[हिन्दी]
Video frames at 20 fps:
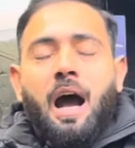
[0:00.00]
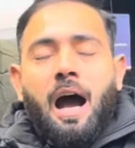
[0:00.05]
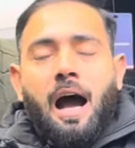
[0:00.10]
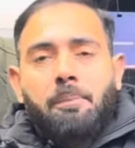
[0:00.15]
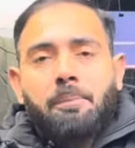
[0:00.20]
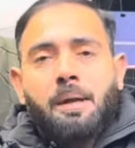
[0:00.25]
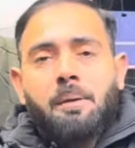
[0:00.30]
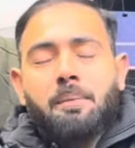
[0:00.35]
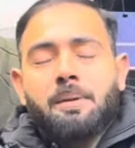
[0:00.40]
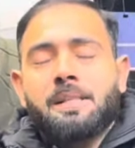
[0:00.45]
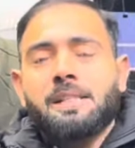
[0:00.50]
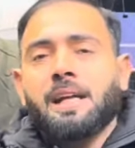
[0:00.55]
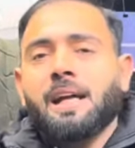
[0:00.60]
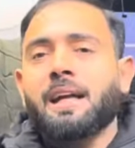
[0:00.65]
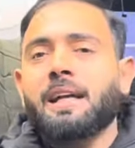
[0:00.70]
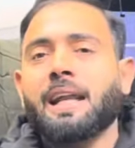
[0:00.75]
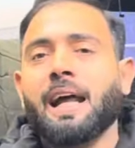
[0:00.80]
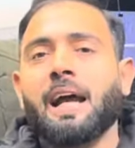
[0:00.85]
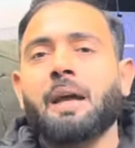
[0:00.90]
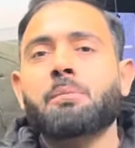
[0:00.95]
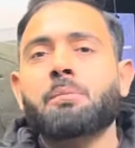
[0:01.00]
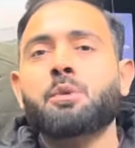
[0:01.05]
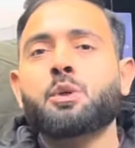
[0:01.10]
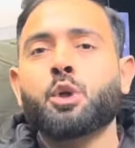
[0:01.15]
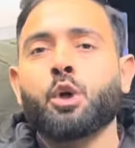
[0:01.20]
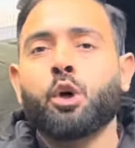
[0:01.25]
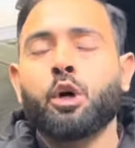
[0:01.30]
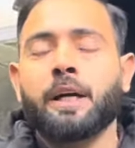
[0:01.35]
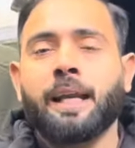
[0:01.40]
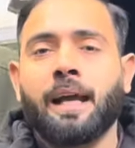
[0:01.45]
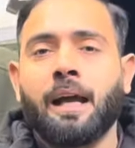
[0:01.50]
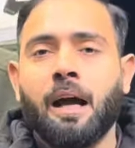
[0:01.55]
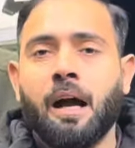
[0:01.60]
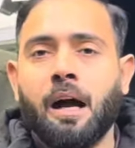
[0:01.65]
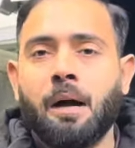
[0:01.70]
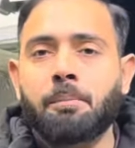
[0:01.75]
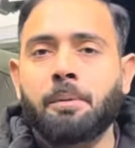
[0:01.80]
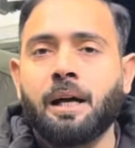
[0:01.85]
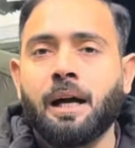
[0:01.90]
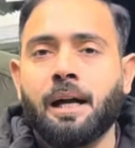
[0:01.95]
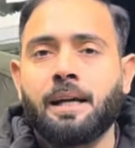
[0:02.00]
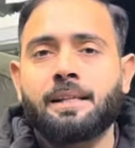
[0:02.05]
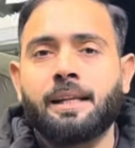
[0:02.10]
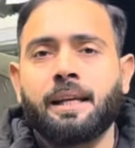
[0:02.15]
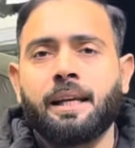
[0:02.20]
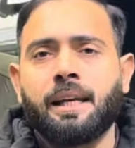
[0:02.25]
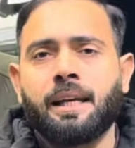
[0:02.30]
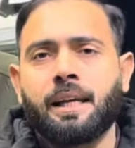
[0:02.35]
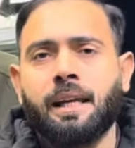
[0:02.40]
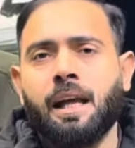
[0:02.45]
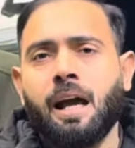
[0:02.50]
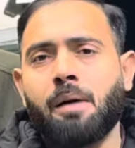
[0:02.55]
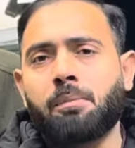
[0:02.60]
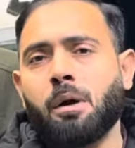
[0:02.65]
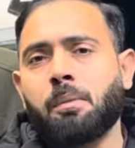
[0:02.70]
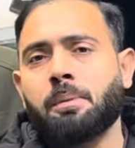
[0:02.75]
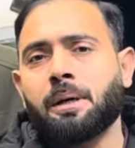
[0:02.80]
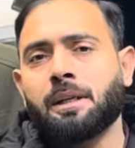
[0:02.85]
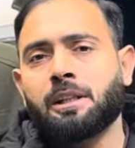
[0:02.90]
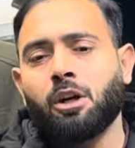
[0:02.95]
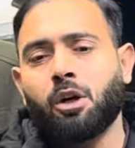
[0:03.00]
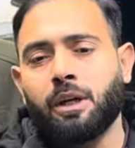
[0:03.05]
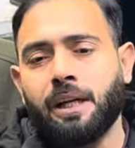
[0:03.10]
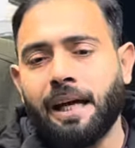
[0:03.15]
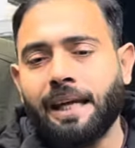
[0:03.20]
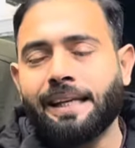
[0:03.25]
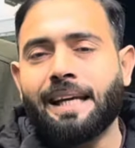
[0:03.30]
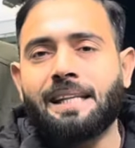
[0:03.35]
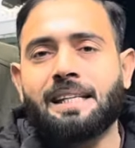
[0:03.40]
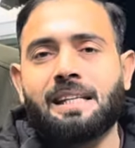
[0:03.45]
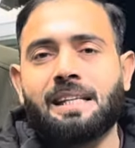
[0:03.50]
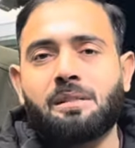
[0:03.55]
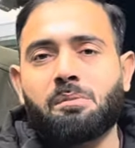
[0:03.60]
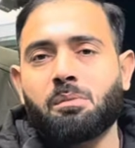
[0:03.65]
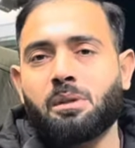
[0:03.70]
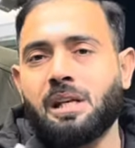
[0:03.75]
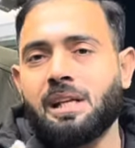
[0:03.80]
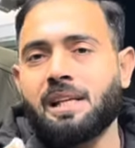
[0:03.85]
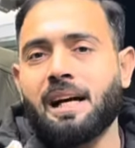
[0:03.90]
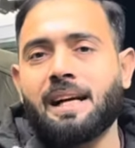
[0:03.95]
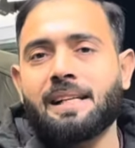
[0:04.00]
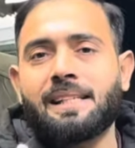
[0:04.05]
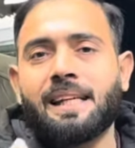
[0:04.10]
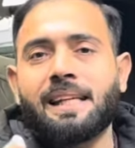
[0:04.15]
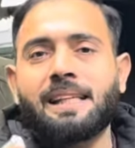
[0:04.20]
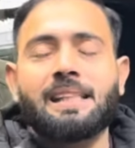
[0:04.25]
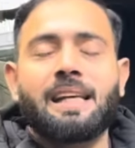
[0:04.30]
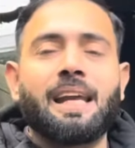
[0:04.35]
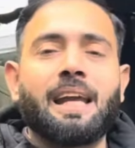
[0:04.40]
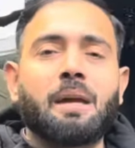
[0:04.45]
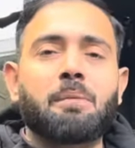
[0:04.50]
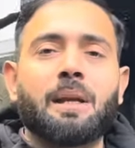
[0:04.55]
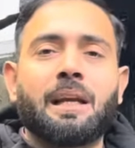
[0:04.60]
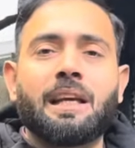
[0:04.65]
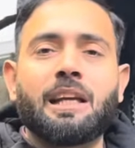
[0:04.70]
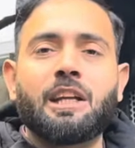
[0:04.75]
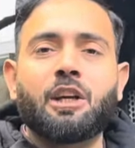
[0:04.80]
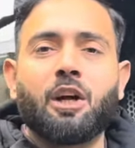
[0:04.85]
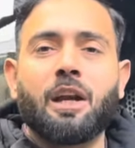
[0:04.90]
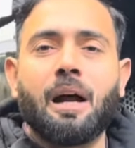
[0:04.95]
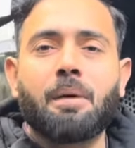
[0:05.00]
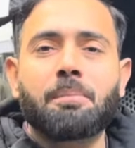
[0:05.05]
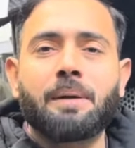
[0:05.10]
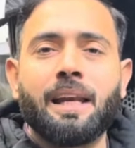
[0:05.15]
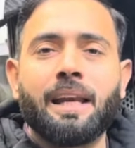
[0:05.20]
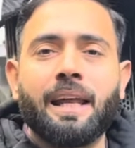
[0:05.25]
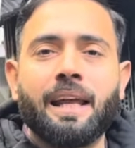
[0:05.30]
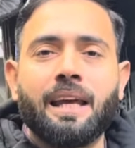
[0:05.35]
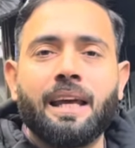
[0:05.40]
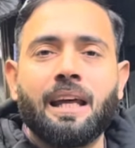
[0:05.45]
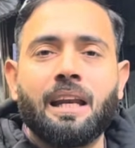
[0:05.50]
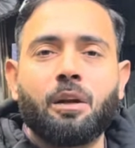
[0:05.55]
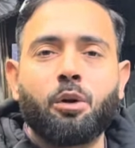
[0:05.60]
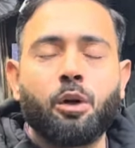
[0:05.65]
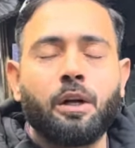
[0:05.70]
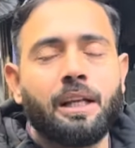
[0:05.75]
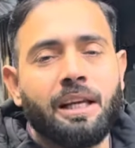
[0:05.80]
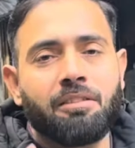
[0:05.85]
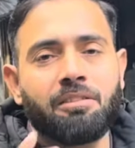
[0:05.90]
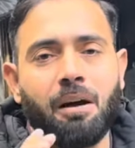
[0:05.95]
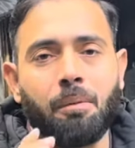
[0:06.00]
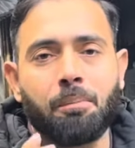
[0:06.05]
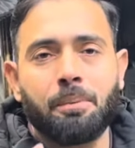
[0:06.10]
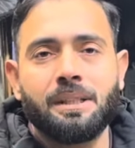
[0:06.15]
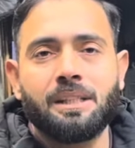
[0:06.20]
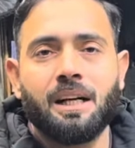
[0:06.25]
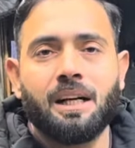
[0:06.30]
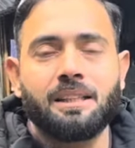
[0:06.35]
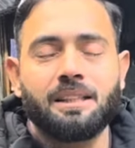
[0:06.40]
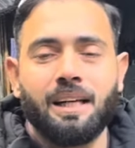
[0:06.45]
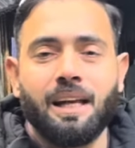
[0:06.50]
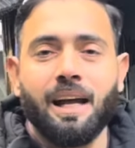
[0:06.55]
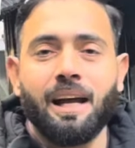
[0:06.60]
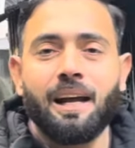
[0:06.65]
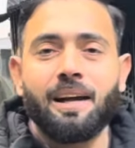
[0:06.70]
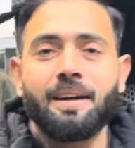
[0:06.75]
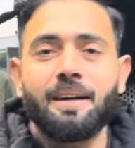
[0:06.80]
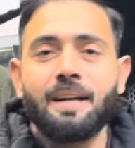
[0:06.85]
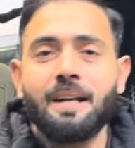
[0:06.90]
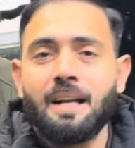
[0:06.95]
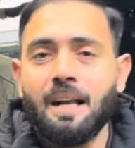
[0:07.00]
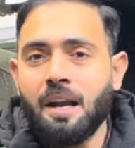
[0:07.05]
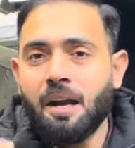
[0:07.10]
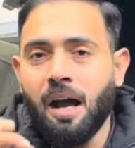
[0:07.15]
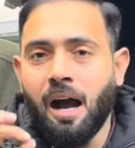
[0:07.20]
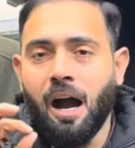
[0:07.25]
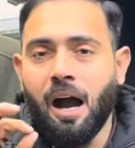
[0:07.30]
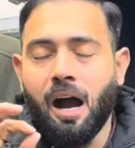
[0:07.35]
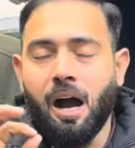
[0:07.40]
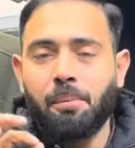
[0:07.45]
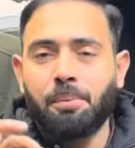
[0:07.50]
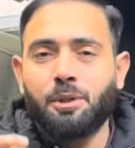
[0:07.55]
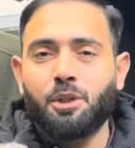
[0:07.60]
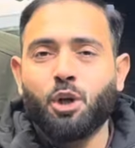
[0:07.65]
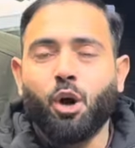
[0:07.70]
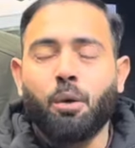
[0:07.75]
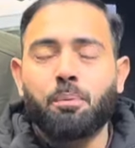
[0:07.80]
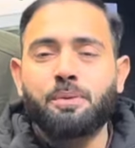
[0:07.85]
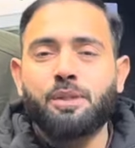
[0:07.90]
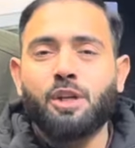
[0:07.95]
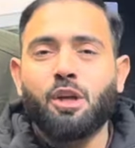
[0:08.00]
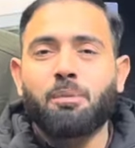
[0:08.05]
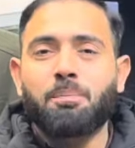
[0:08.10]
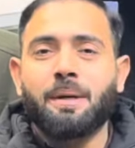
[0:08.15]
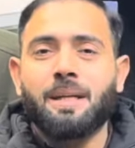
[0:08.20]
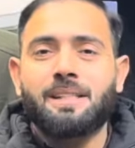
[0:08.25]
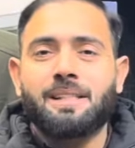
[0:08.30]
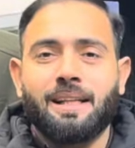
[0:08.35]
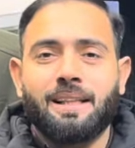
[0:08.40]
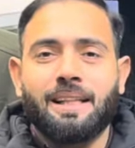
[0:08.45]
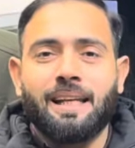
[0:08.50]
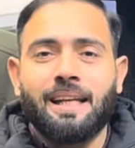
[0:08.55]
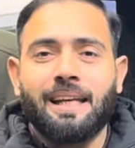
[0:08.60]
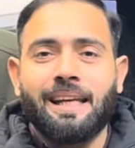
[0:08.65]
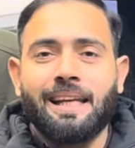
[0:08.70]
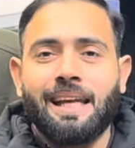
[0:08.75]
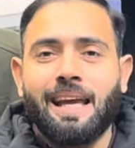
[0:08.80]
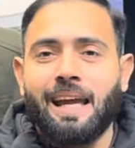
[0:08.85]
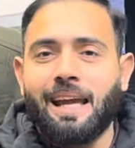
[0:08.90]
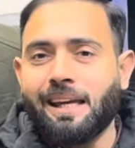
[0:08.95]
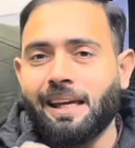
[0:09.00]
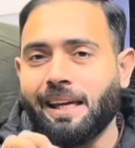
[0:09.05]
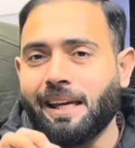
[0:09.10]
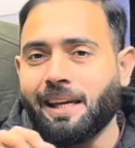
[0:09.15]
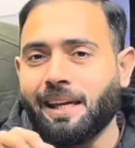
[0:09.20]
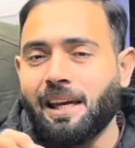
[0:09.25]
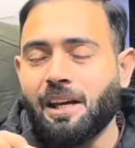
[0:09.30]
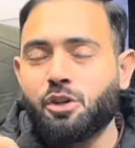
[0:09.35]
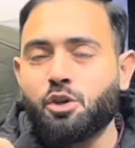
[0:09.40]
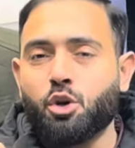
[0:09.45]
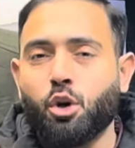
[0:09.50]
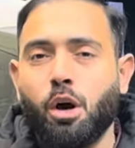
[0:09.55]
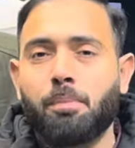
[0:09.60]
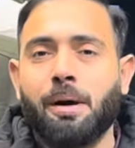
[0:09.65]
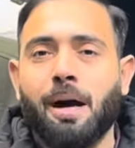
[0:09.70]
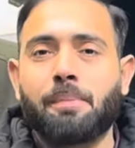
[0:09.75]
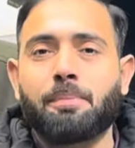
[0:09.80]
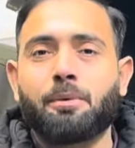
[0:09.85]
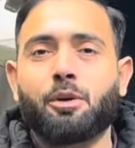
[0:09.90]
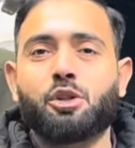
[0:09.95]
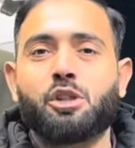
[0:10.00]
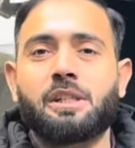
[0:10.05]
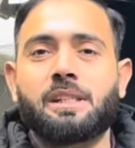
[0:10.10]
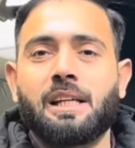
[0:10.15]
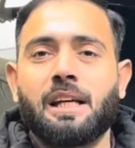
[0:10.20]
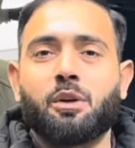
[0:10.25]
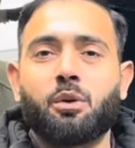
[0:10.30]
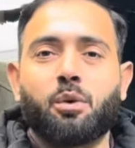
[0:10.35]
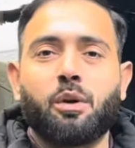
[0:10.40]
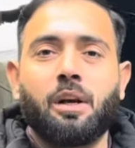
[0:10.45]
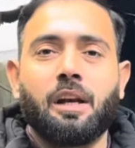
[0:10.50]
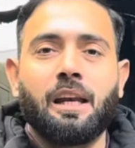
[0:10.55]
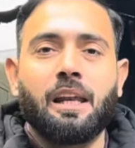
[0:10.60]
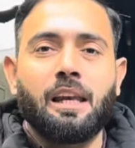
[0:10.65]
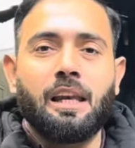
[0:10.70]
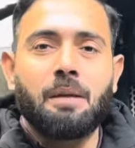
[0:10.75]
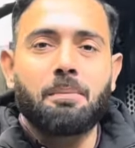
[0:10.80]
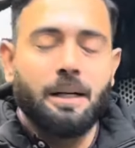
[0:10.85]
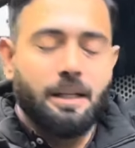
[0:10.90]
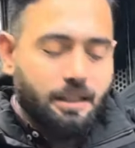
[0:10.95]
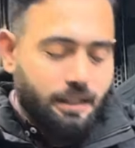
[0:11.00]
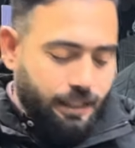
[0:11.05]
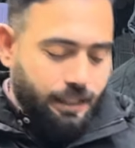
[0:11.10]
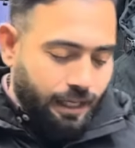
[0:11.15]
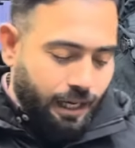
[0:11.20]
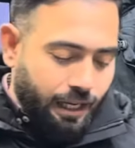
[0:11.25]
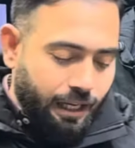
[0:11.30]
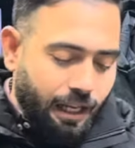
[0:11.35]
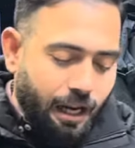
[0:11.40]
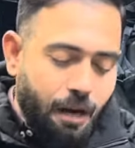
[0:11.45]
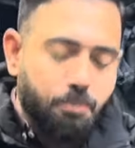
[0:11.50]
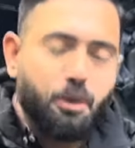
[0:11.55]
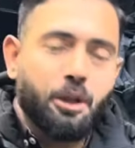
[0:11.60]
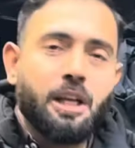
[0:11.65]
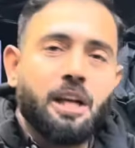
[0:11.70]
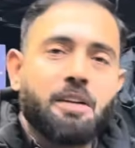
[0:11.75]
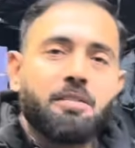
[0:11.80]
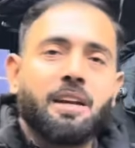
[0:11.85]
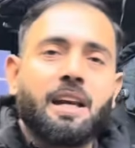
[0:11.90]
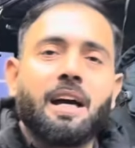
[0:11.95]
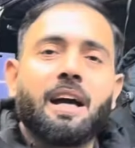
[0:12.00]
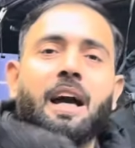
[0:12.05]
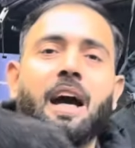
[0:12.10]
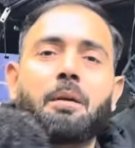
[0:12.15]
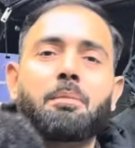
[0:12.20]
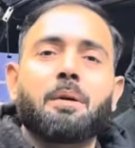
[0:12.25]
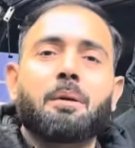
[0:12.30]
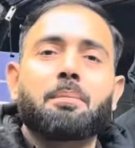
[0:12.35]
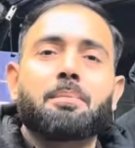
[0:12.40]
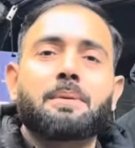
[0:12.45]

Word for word: आपके पास अगर टाइम शॉर्ट है आप घर से निकले आपको पता हो यार ये चीज मुझे यहाँ से इतने की मिलनी और आपने लेकर क्विकली वापिस आ जाना है आप शॉप्स के ऊपर जाते नहीं है एक एक शॉप आपको चीज़ें ढूंढनी नहीं पड़ती हैं अगर आपको ये वाला गारमेंट